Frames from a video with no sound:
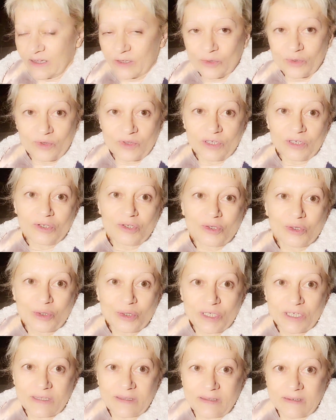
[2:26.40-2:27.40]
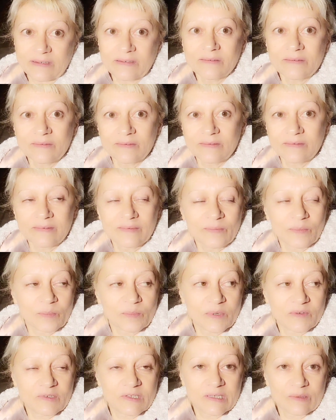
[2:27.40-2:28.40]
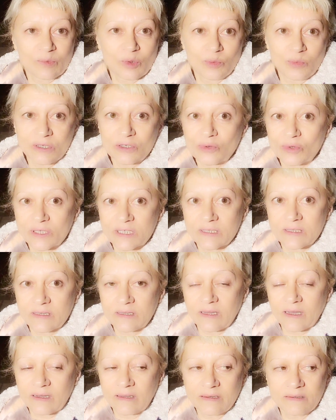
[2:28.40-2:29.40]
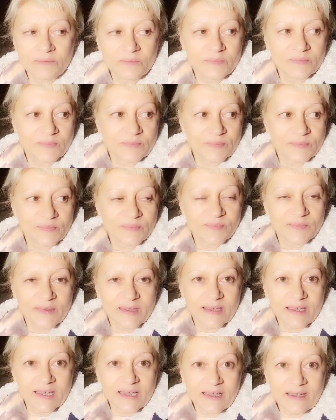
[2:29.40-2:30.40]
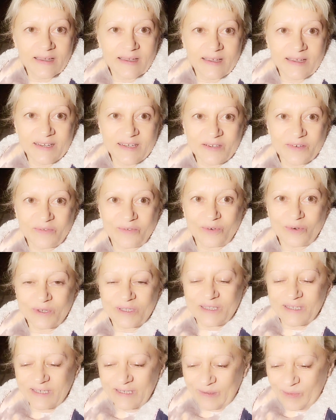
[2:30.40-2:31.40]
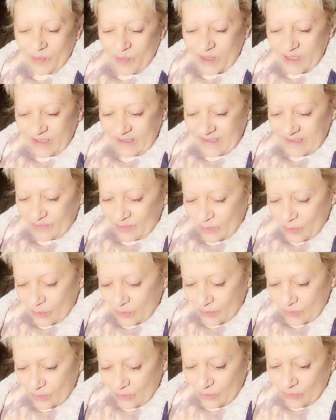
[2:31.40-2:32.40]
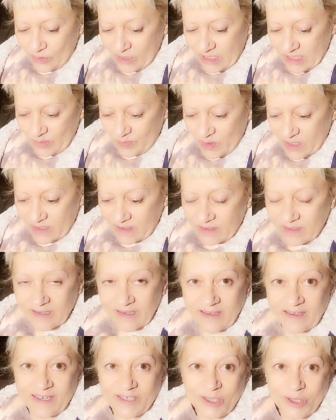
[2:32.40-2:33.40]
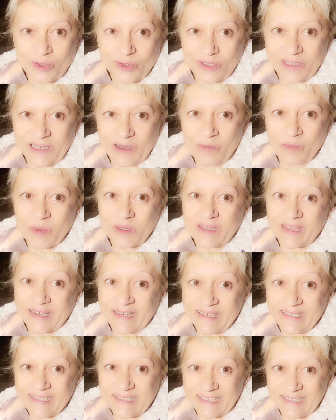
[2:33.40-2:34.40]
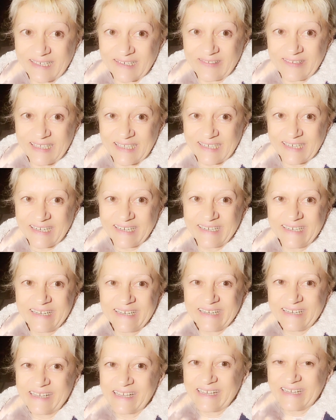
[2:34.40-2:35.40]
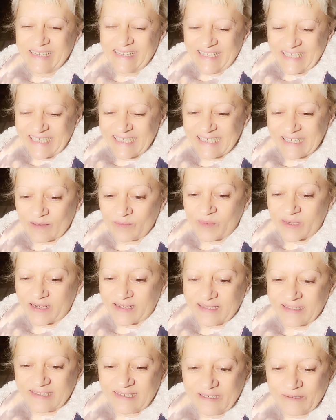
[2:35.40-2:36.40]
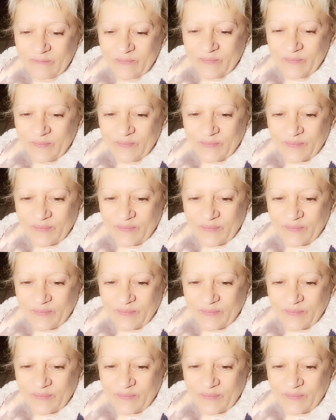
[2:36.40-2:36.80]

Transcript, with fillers: кто-то еще где-то по всему миру раскидала. Вот, поэтому, ну, респект ей, что она пытается нас всех собрать.